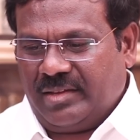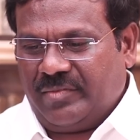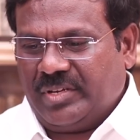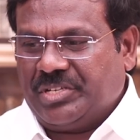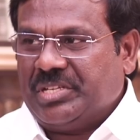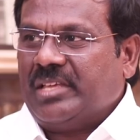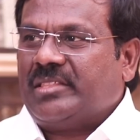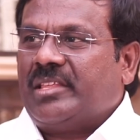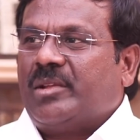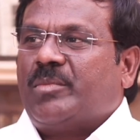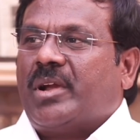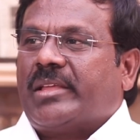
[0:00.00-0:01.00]
வெற்றியை
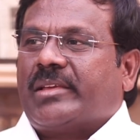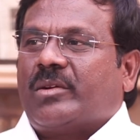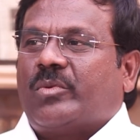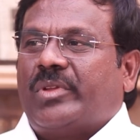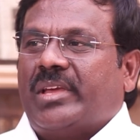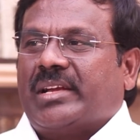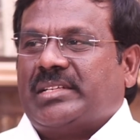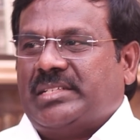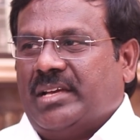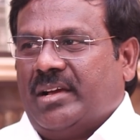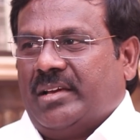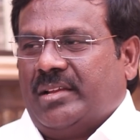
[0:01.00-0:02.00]
தீர்மானிக்கக்கூடிய
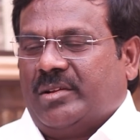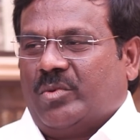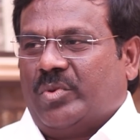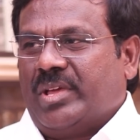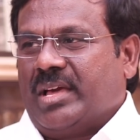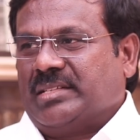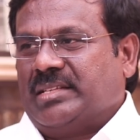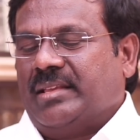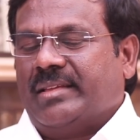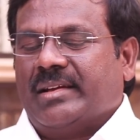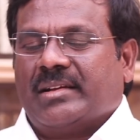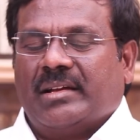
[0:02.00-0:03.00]
கட்சியாக இருக்கக்கூடிய
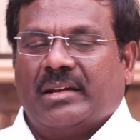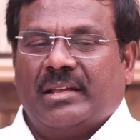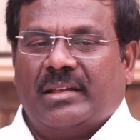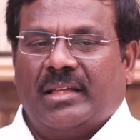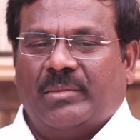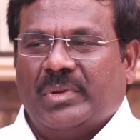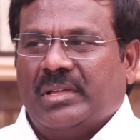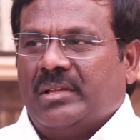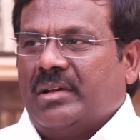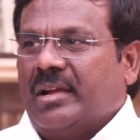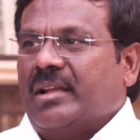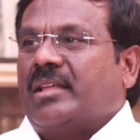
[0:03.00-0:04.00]
அரசியல் இயக்கங்கள் எல்லாம்
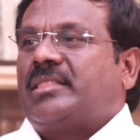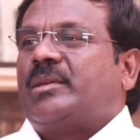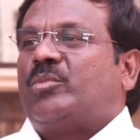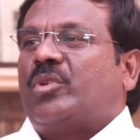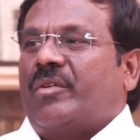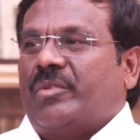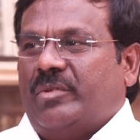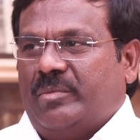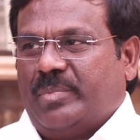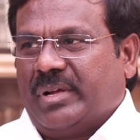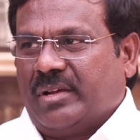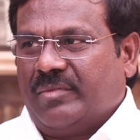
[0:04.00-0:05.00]
அதிமுகவின்
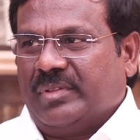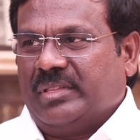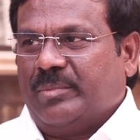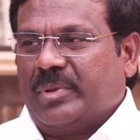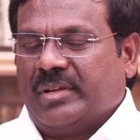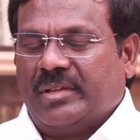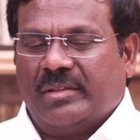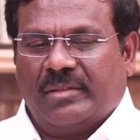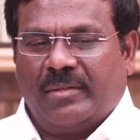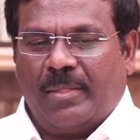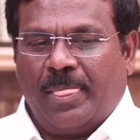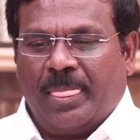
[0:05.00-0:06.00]
பக்கம் வந்த பிறகு
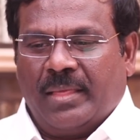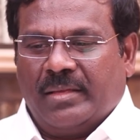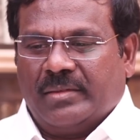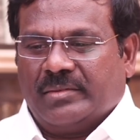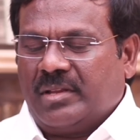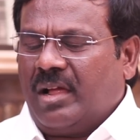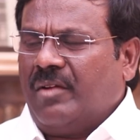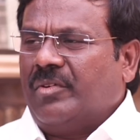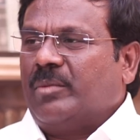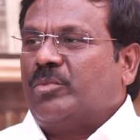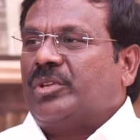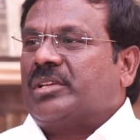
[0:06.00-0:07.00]

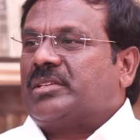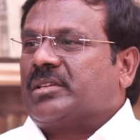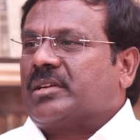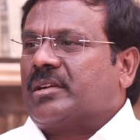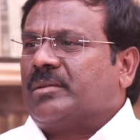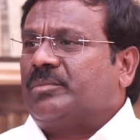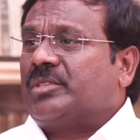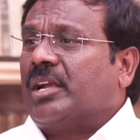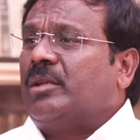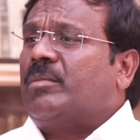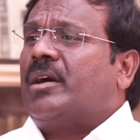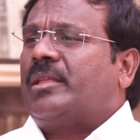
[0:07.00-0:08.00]
திராவிட முன்னேற்றக் கழகம்
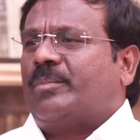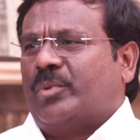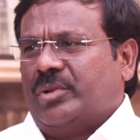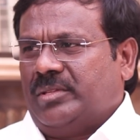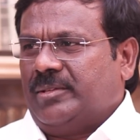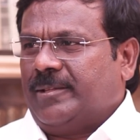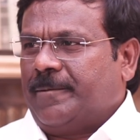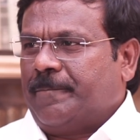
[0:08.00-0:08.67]
தடுமாறி போனது